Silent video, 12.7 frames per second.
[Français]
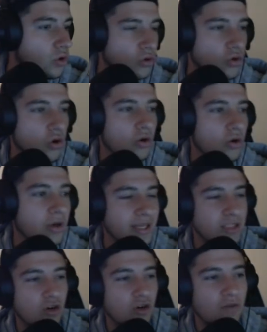Donc,
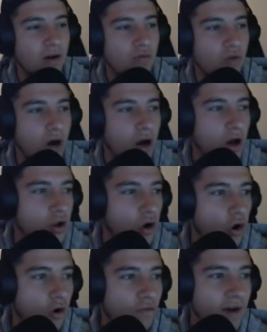qu'est-ce qu'on va avoir
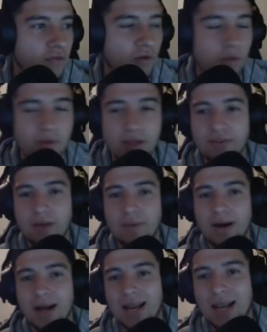on va avoir bien
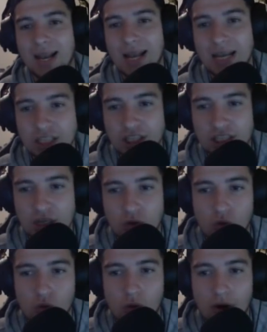évidemment la
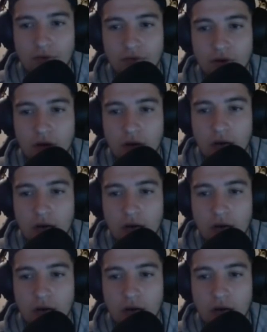gélo coiffe,